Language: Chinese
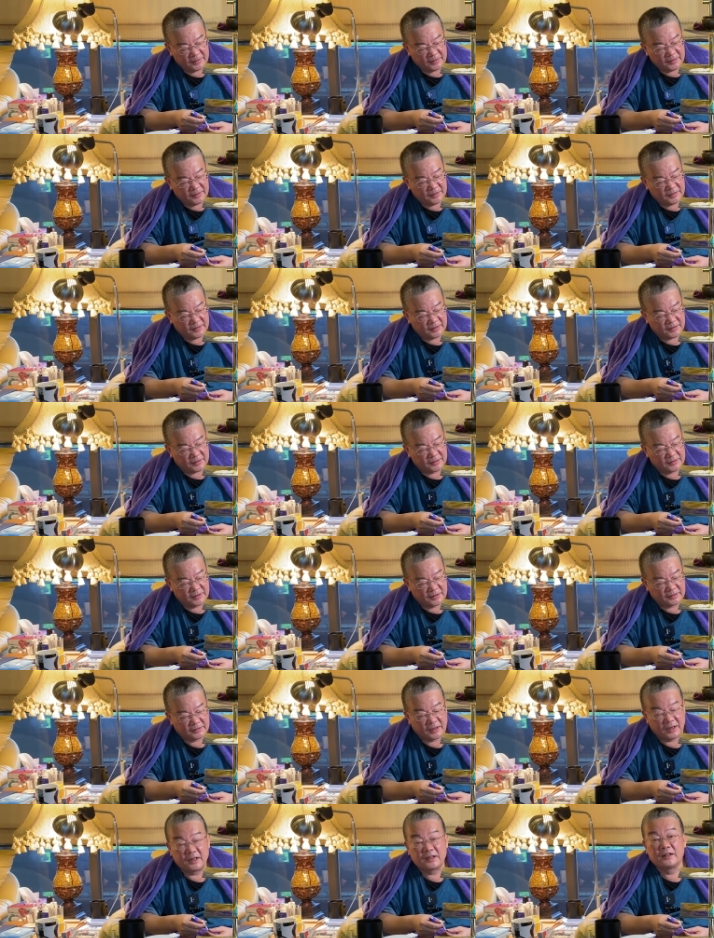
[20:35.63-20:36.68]
哎，让
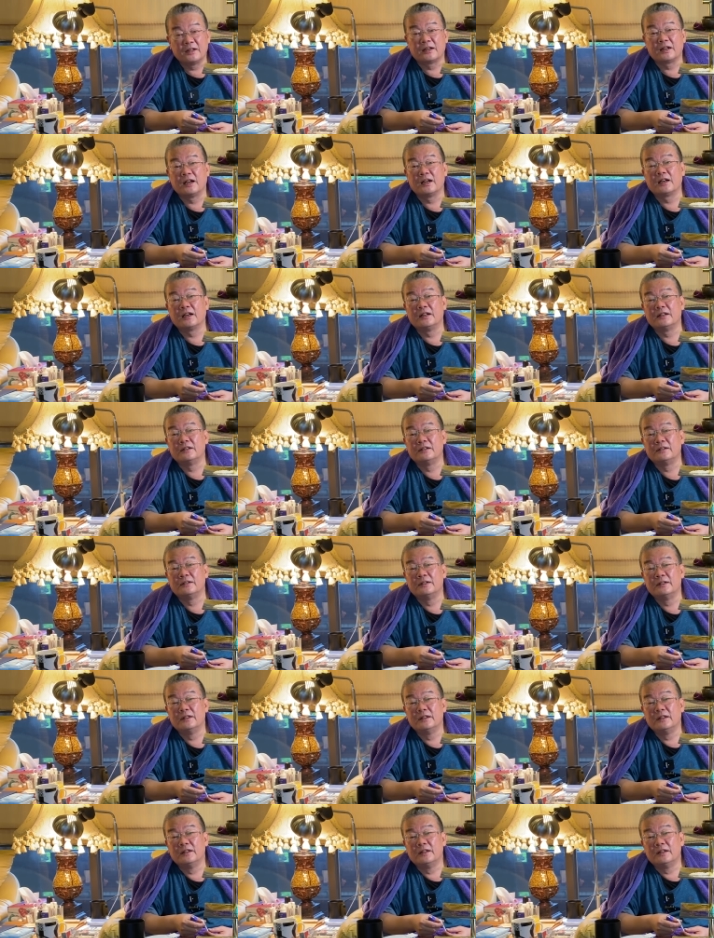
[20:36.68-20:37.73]
大家可以看看哈，
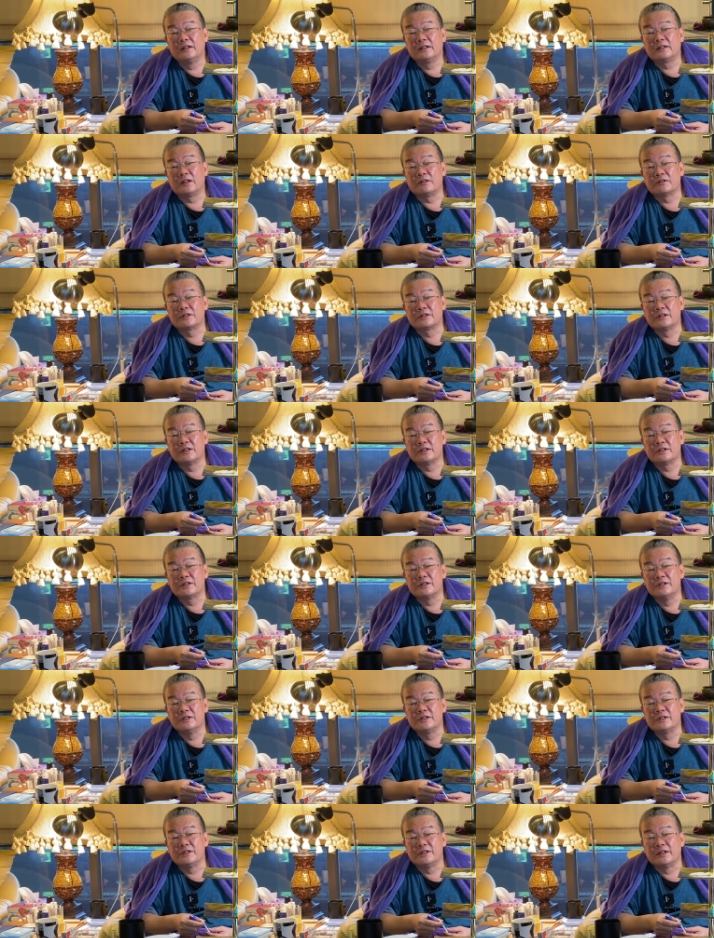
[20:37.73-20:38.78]
老师的
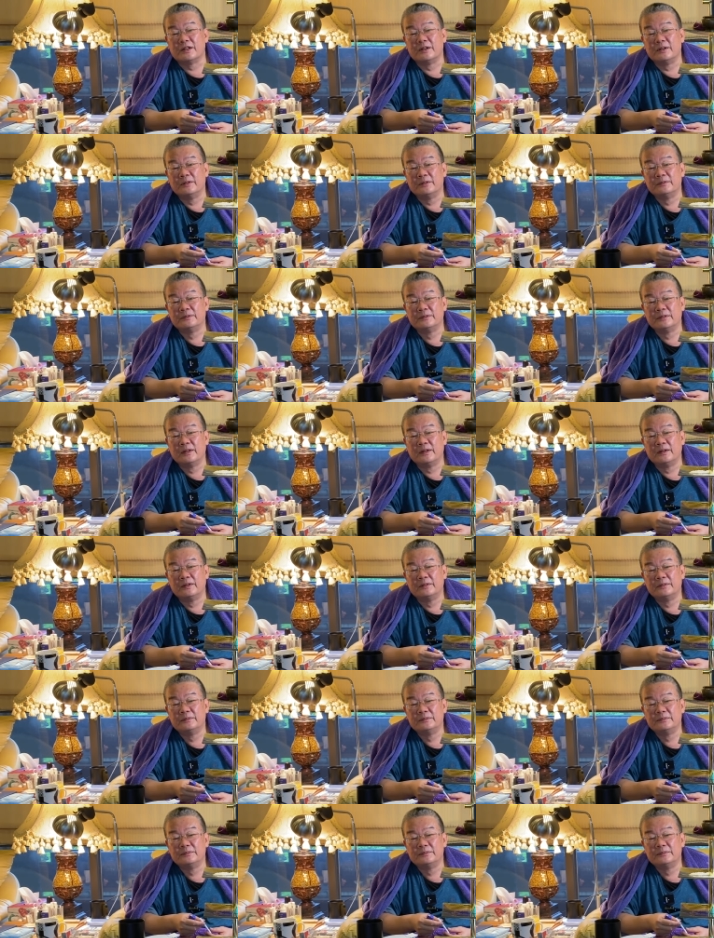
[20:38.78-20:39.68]
心情呢，嗯，